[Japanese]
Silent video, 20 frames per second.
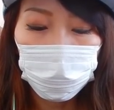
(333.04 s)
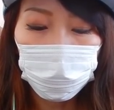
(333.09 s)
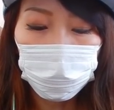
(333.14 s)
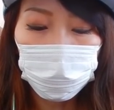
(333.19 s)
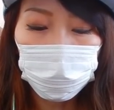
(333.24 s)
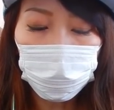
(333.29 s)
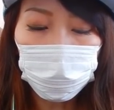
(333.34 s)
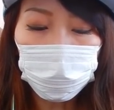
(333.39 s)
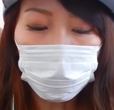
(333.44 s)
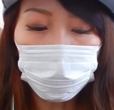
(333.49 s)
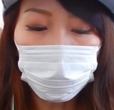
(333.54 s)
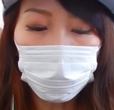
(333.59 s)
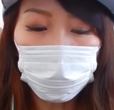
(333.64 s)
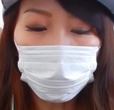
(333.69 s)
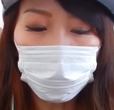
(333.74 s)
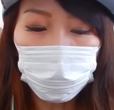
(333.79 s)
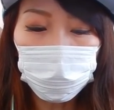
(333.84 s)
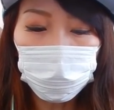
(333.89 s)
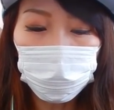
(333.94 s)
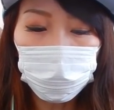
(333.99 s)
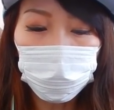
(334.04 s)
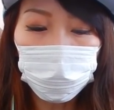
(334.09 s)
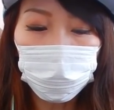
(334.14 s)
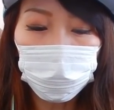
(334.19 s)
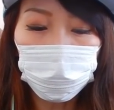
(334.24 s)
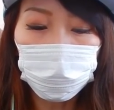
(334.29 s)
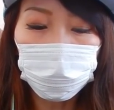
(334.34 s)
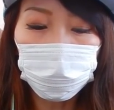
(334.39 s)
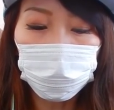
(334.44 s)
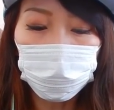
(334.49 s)
必殺技ってこ
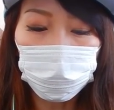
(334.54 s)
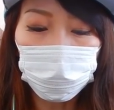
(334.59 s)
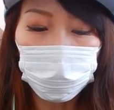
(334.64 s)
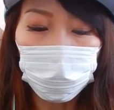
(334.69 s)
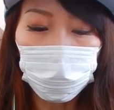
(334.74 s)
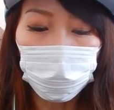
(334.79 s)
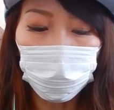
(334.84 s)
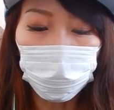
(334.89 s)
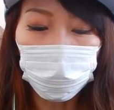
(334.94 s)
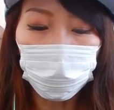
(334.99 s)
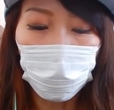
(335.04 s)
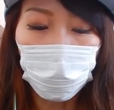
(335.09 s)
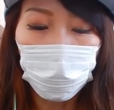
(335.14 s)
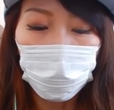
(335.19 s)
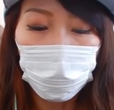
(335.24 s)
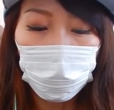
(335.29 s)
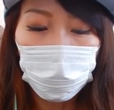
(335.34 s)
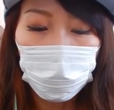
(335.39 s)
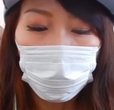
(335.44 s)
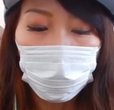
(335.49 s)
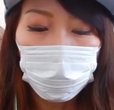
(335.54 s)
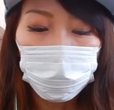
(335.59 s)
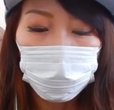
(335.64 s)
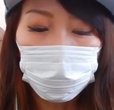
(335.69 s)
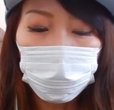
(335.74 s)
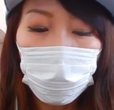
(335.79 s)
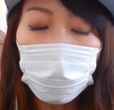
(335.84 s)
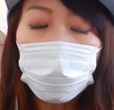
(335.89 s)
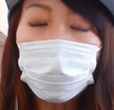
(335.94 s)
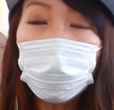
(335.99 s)
れするとさ、ほら、不
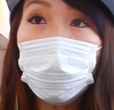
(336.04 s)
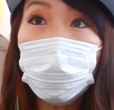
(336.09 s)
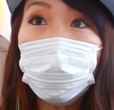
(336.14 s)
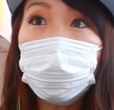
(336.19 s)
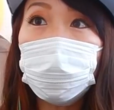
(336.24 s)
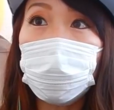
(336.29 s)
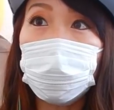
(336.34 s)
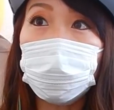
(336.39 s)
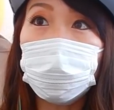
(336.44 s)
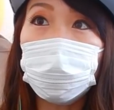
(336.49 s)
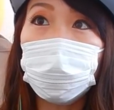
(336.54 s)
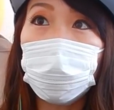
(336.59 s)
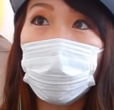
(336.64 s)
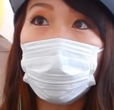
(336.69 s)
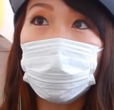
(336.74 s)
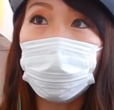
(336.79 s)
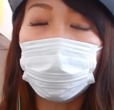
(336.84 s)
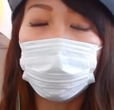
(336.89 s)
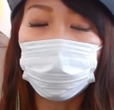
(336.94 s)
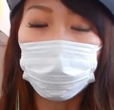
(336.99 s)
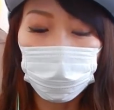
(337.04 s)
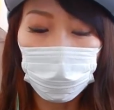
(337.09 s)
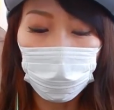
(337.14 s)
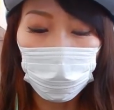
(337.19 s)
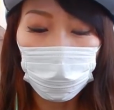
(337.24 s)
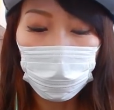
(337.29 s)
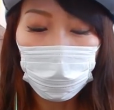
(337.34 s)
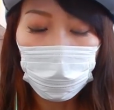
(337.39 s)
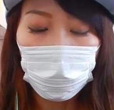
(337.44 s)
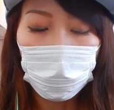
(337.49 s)
正な文字が含まれてるって。
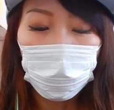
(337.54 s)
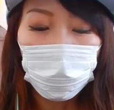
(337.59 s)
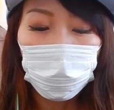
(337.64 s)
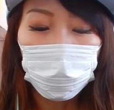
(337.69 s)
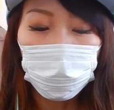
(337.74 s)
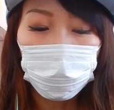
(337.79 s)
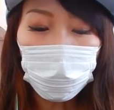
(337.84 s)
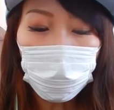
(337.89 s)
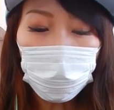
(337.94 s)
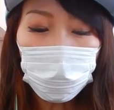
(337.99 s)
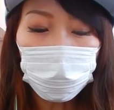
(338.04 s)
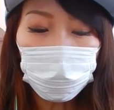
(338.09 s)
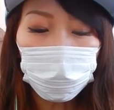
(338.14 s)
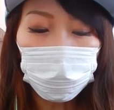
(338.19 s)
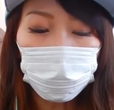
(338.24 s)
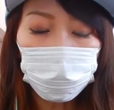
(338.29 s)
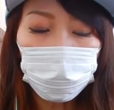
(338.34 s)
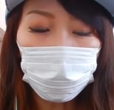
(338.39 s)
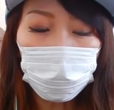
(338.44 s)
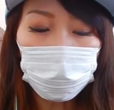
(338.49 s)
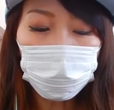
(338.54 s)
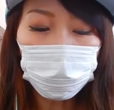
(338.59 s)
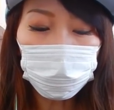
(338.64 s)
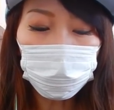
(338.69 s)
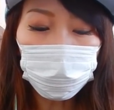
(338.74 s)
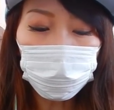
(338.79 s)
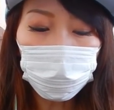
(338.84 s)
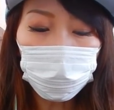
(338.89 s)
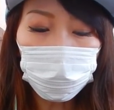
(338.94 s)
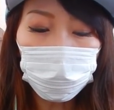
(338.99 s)
で、この殺
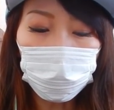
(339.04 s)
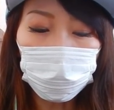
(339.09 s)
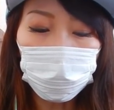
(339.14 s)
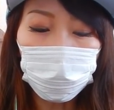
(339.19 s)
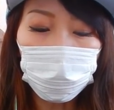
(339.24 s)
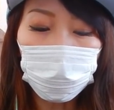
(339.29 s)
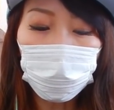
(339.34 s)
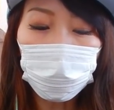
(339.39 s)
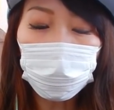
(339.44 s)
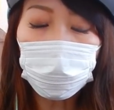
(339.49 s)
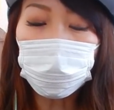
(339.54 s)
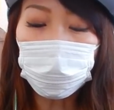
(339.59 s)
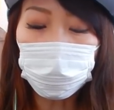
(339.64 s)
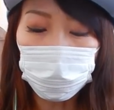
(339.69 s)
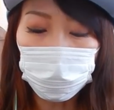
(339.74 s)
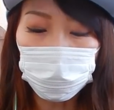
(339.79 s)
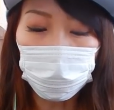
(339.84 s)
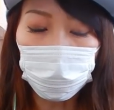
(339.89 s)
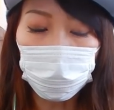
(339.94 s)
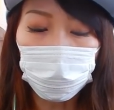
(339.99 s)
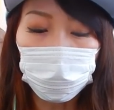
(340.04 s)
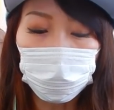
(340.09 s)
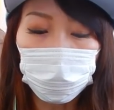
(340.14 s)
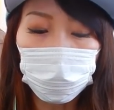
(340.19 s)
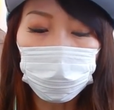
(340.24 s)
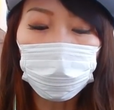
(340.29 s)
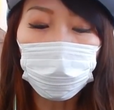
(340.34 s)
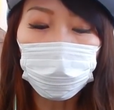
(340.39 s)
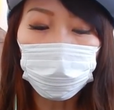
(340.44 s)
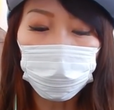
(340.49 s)
のとこだけひらがなにしたら
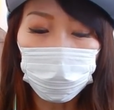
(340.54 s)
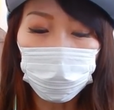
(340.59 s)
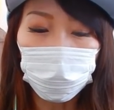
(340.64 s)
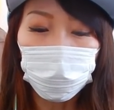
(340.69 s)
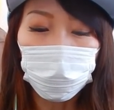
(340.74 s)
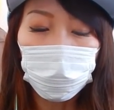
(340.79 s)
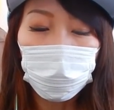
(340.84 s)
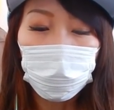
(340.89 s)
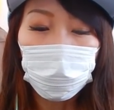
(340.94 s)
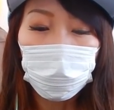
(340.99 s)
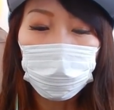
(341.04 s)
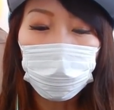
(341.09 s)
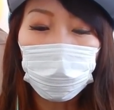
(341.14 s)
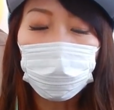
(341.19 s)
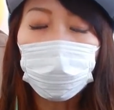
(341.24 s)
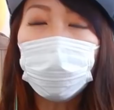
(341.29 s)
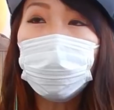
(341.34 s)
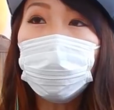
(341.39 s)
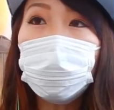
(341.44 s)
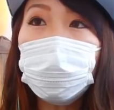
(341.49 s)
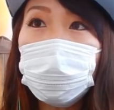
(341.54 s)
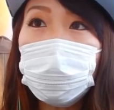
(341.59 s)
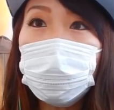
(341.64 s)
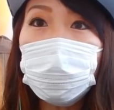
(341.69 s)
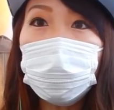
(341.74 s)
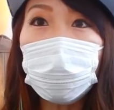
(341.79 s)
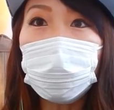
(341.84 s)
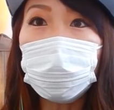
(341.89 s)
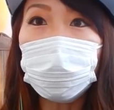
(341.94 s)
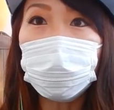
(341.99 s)
できたのよ。だから殺すっ
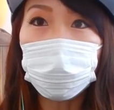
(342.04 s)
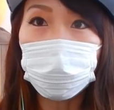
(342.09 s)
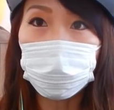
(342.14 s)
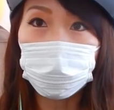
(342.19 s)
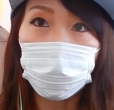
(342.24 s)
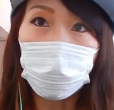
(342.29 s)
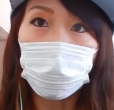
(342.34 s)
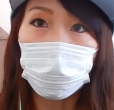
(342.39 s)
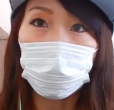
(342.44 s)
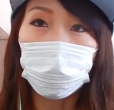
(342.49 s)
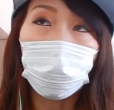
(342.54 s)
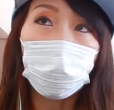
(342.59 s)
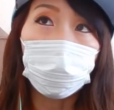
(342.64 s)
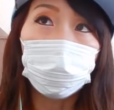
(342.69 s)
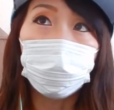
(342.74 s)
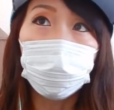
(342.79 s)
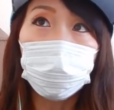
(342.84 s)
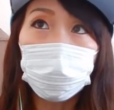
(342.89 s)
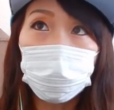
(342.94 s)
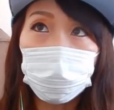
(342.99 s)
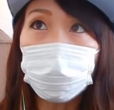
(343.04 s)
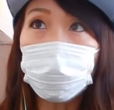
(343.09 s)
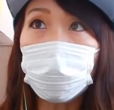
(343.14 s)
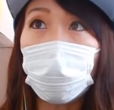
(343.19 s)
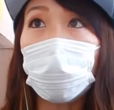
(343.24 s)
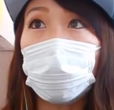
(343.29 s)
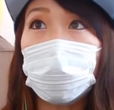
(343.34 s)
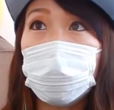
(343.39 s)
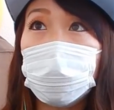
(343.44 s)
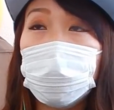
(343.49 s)
ていう字は物騒
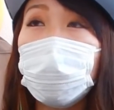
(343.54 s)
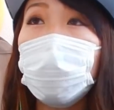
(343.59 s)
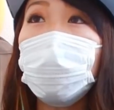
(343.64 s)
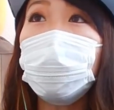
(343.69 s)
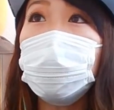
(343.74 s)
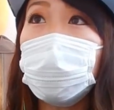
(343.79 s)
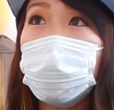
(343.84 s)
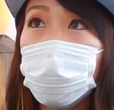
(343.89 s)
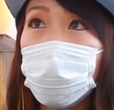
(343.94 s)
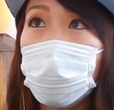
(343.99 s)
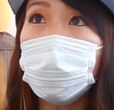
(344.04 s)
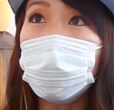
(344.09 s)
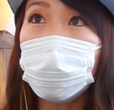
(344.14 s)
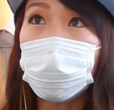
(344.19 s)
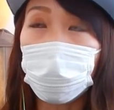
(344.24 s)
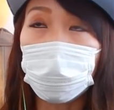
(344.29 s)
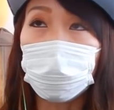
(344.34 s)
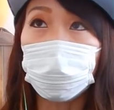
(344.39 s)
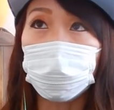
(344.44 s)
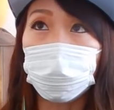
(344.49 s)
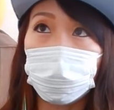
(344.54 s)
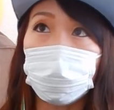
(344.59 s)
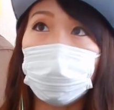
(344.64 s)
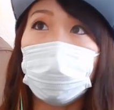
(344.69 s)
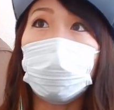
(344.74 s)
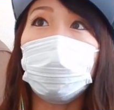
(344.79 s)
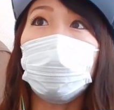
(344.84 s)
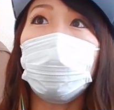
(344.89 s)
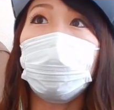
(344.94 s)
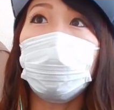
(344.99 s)
だから使わせないみたいなこと
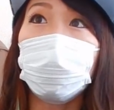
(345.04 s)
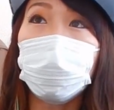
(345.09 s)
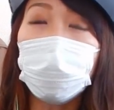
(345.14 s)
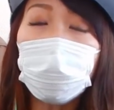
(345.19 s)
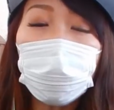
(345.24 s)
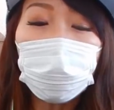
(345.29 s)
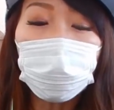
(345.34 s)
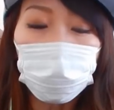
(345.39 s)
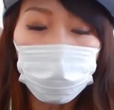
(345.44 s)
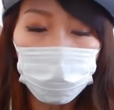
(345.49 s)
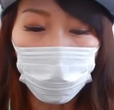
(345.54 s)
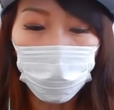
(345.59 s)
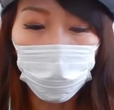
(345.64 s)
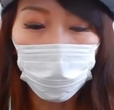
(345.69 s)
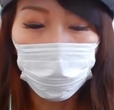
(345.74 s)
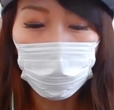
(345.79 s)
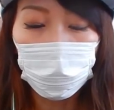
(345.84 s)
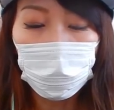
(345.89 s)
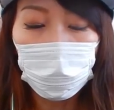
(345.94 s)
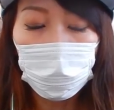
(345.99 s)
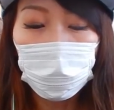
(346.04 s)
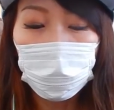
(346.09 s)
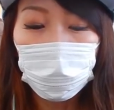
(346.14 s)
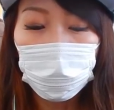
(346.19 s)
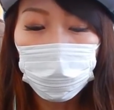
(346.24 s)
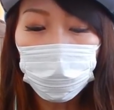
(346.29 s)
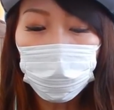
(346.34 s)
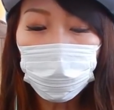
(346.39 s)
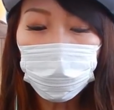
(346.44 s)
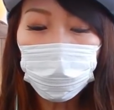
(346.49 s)
なんだろうね、きっと。
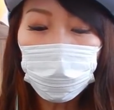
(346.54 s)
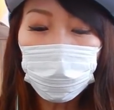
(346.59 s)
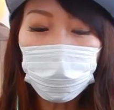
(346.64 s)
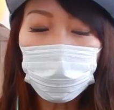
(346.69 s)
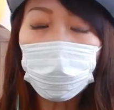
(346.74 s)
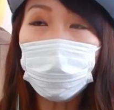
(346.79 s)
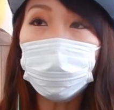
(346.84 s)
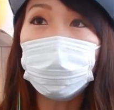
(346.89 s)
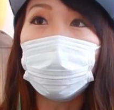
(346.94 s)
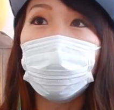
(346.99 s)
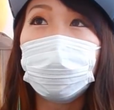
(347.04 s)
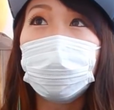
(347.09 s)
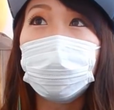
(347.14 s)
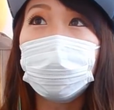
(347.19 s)
これみんな多分